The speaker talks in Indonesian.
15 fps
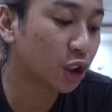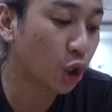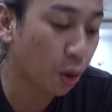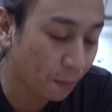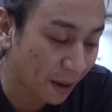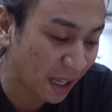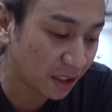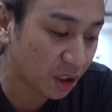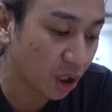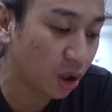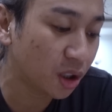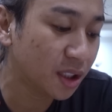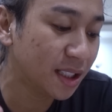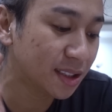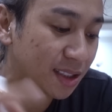
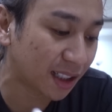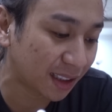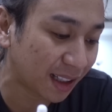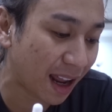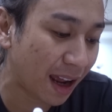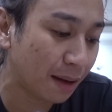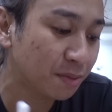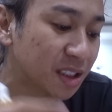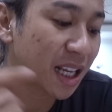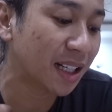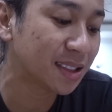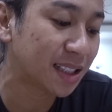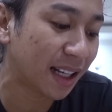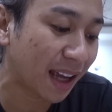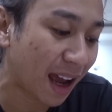tomato, dessert lime,
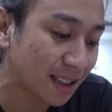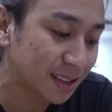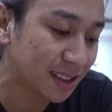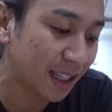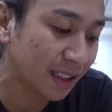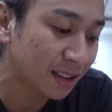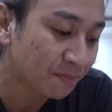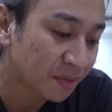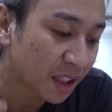salicylic acid,